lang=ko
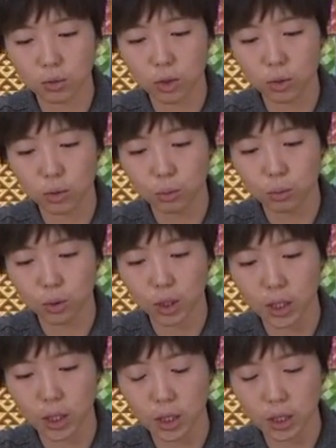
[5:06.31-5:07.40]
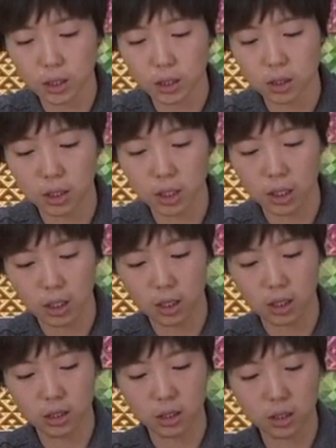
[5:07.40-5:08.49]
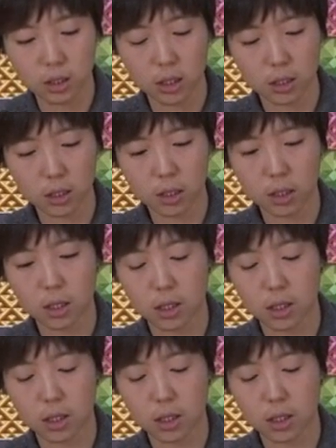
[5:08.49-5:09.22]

연도 보니까 근데 진짜 얘는